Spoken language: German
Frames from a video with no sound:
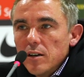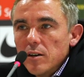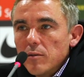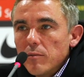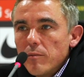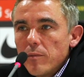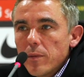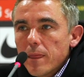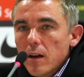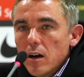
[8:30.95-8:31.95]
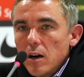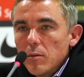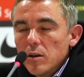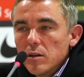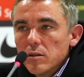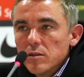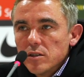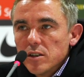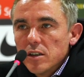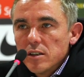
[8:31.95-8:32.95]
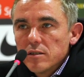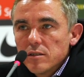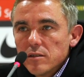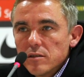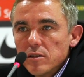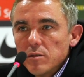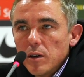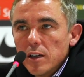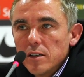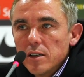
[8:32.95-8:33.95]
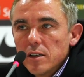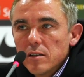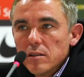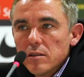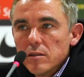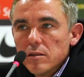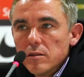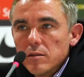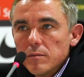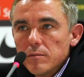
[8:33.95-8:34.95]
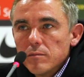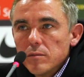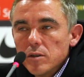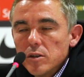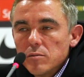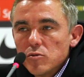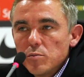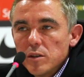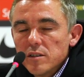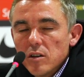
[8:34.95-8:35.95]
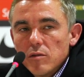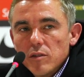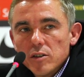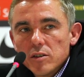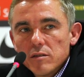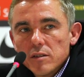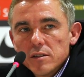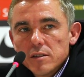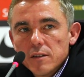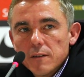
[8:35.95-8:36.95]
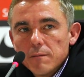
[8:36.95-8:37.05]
Ähm, aber äh, sicherlich sind die beiden Dinge äh, ähm, in diesem Spiel sehr auffällig gewesen.